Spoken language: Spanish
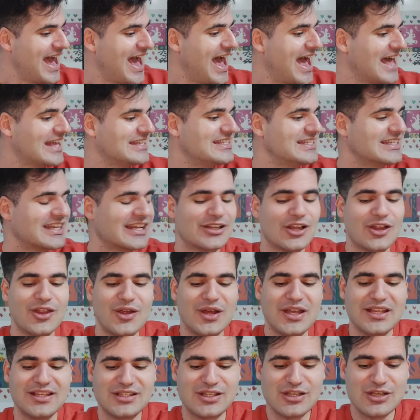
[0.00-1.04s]
Así que todo
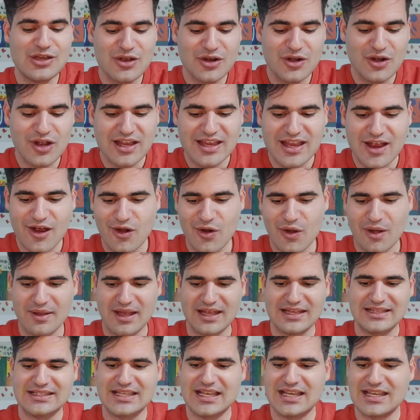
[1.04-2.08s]
esto yo creo que ya os lo
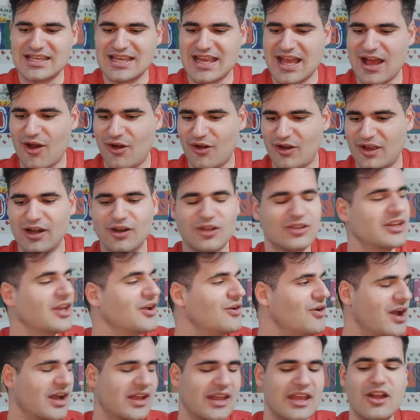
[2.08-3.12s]
había enseñado, que lo
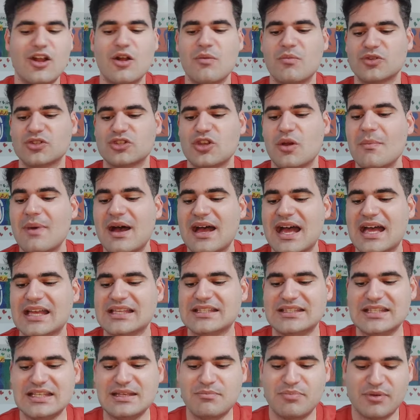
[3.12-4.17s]
tengo aquí como son más
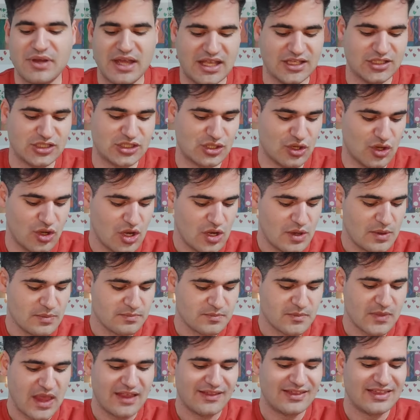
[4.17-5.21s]
así, pues eso,
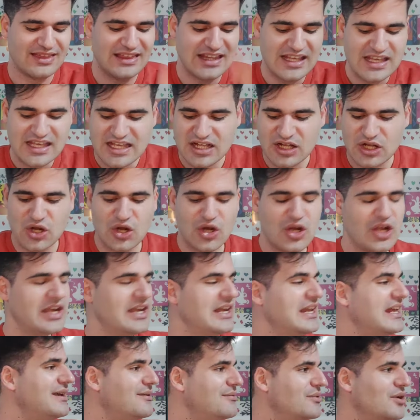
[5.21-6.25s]
discos,
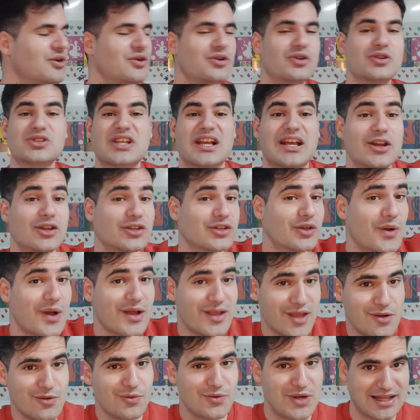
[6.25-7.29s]
libros, no sé, qué, lo tengo
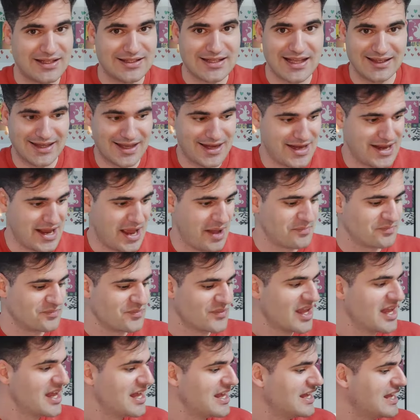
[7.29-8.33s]
aquí en una estantería.
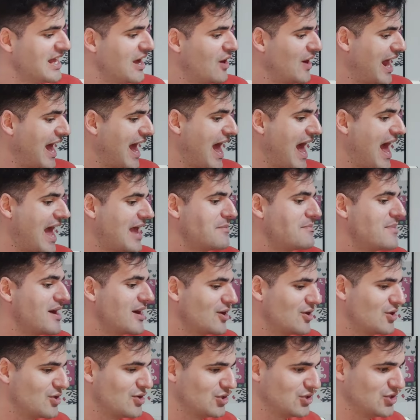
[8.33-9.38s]
Y ahora, hay
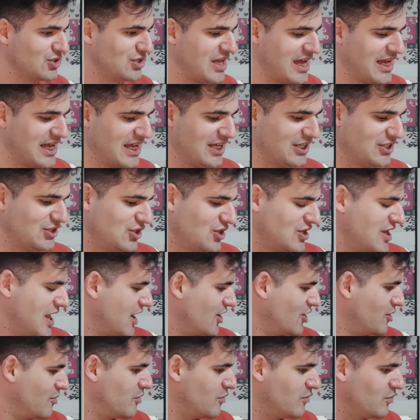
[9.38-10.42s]
más cosas que esto ya
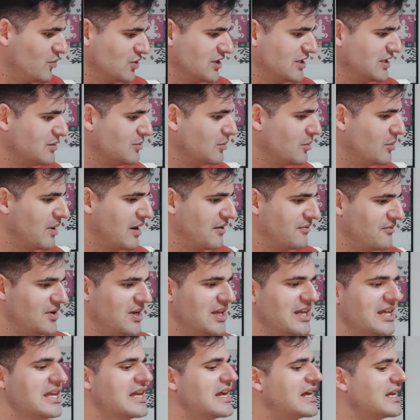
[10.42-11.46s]
es como muchísimo más
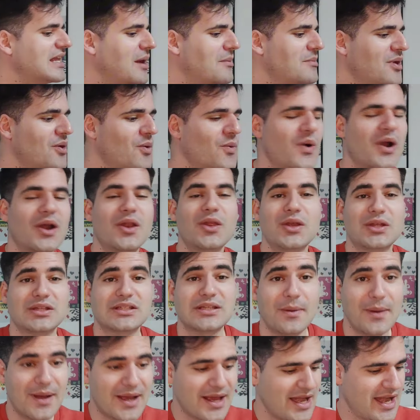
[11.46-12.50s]
friki que también guardo y
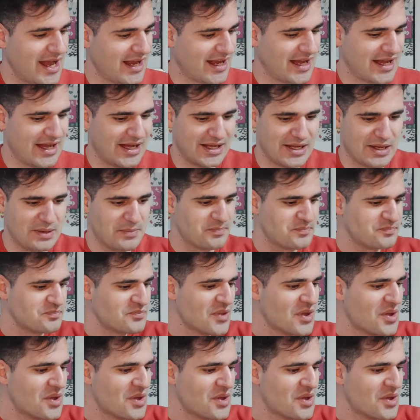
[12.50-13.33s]
estaban en la caja.